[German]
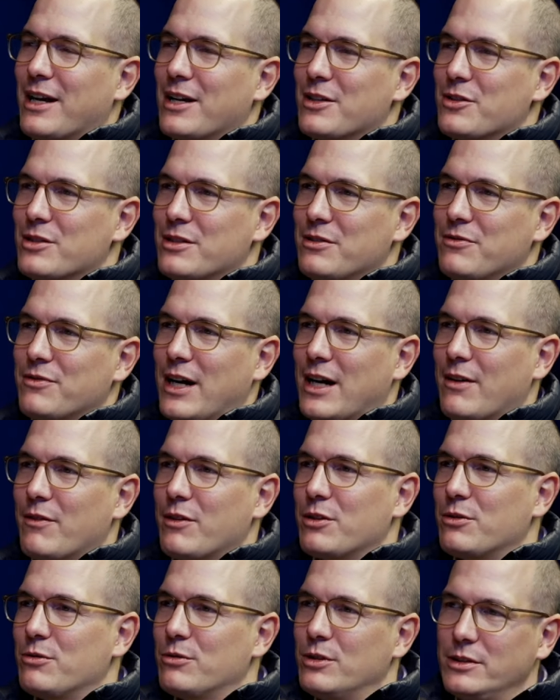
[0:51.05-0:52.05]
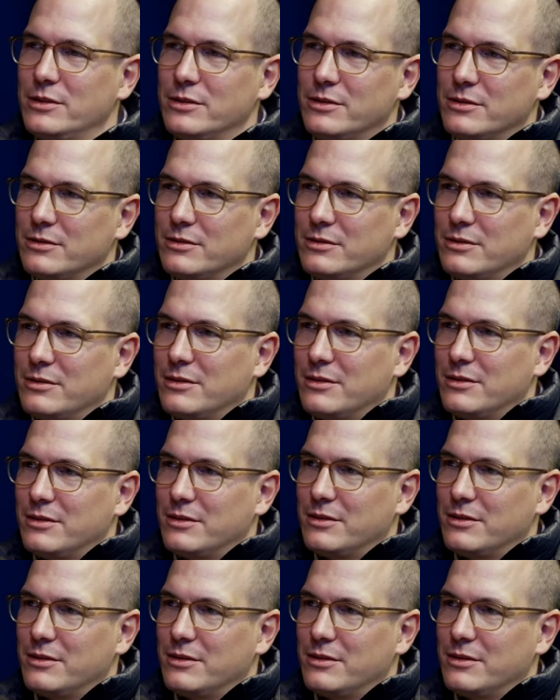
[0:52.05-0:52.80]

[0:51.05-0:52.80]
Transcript: Kannst du die Frage wiederholen? Äh,